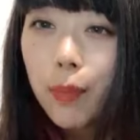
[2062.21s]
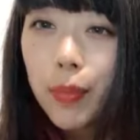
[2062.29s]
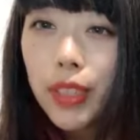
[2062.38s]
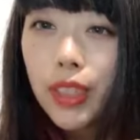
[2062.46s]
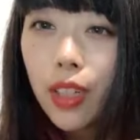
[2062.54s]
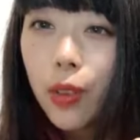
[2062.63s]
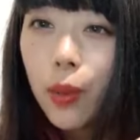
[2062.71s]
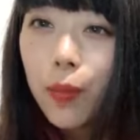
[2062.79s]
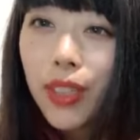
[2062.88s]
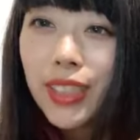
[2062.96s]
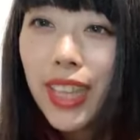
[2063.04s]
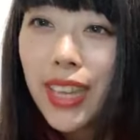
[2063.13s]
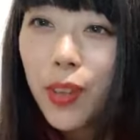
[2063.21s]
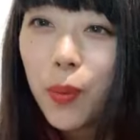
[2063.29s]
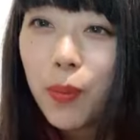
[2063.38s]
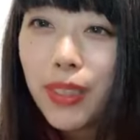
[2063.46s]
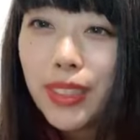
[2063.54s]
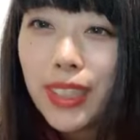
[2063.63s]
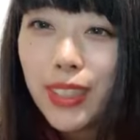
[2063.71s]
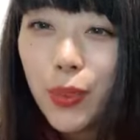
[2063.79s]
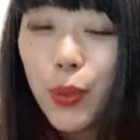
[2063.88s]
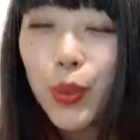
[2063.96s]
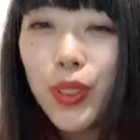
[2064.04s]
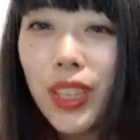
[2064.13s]
メイさん、こんばんざい、こんばんざい、
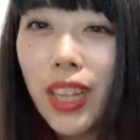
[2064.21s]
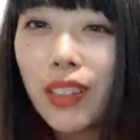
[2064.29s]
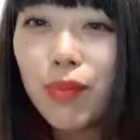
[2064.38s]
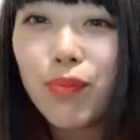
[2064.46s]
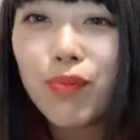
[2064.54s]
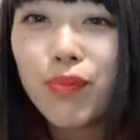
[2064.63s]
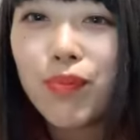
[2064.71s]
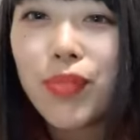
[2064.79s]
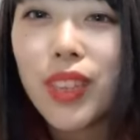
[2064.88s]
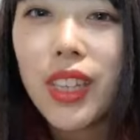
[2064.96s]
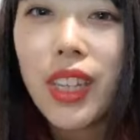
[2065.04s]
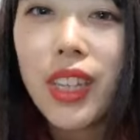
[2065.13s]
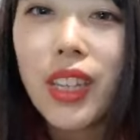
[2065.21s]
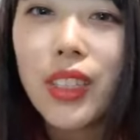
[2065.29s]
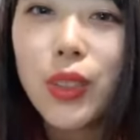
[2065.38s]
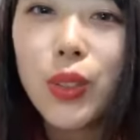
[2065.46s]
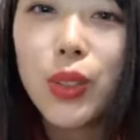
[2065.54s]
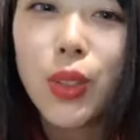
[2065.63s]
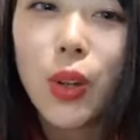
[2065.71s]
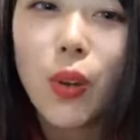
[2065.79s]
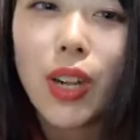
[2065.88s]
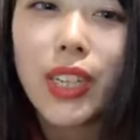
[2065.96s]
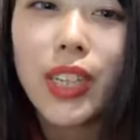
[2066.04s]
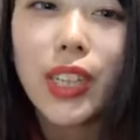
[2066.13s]
将軍さん。そろそろ終
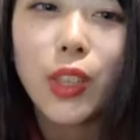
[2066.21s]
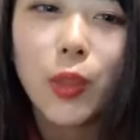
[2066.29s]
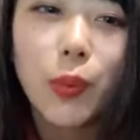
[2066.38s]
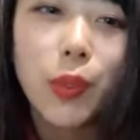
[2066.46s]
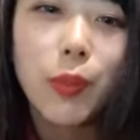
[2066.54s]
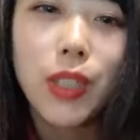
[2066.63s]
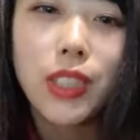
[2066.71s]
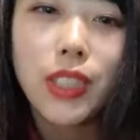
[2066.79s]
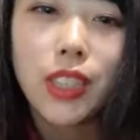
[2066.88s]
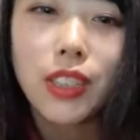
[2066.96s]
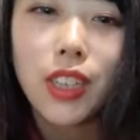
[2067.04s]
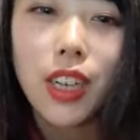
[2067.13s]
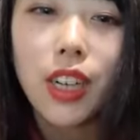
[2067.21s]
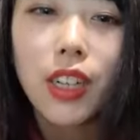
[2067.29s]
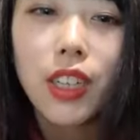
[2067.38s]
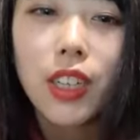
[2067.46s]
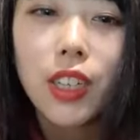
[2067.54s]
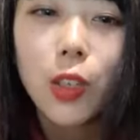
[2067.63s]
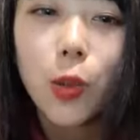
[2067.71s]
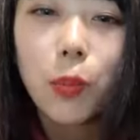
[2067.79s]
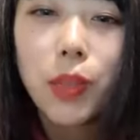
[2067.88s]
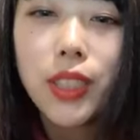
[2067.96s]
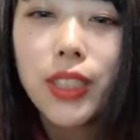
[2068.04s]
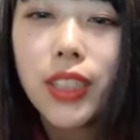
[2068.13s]
わりたいと思いますって言ったら、こん
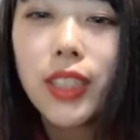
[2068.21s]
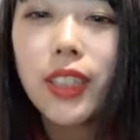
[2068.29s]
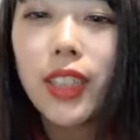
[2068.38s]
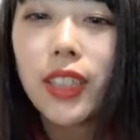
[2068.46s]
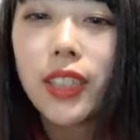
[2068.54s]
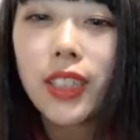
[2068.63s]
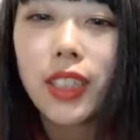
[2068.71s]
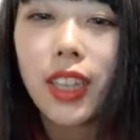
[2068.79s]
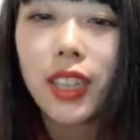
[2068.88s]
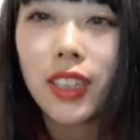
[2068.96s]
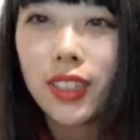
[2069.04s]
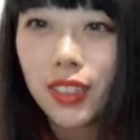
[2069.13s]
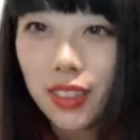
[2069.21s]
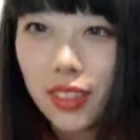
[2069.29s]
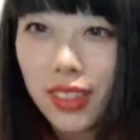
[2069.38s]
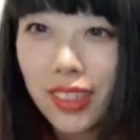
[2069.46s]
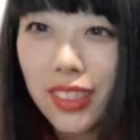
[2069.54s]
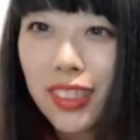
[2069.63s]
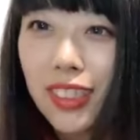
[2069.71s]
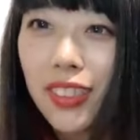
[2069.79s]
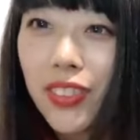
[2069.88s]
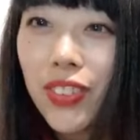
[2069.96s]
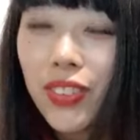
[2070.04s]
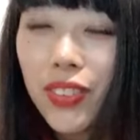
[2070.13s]
ばんざいって来ちゃった。
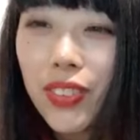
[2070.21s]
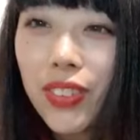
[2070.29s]
う